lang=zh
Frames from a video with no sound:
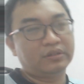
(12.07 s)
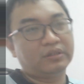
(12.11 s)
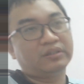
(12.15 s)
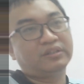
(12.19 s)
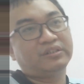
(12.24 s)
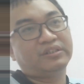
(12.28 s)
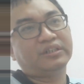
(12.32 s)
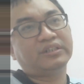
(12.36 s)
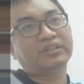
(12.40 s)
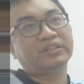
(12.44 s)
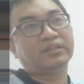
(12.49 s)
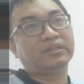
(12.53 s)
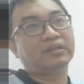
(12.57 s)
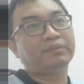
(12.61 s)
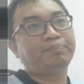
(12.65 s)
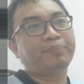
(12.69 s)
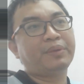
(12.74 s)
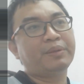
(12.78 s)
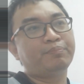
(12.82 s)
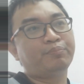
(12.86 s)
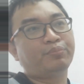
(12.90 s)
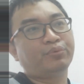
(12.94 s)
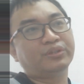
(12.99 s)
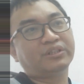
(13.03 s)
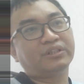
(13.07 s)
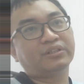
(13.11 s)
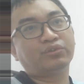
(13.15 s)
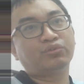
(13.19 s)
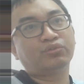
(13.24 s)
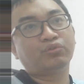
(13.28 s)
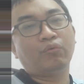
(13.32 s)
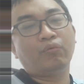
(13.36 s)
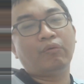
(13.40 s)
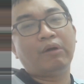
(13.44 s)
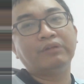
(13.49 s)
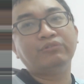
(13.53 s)
其实并不是
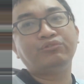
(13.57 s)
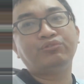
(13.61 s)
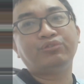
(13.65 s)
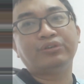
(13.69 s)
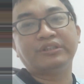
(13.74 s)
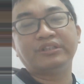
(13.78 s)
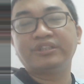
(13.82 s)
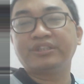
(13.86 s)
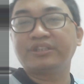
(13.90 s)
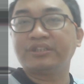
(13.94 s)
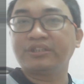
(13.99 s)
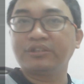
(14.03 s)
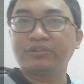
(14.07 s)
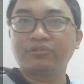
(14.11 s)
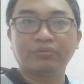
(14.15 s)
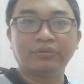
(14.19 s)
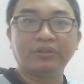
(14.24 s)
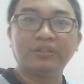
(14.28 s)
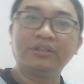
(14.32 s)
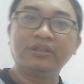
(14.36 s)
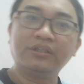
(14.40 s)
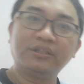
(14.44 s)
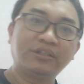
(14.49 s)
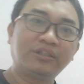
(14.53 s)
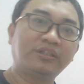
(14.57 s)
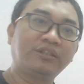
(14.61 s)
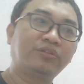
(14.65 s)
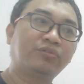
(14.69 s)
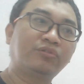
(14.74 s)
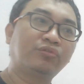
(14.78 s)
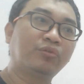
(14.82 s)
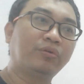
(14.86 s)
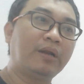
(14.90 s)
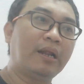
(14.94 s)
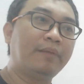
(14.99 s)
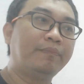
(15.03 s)
说完全失准，而是
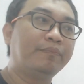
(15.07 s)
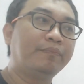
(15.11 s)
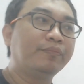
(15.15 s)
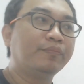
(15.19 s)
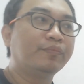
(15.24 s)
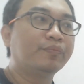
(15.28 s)
说啊，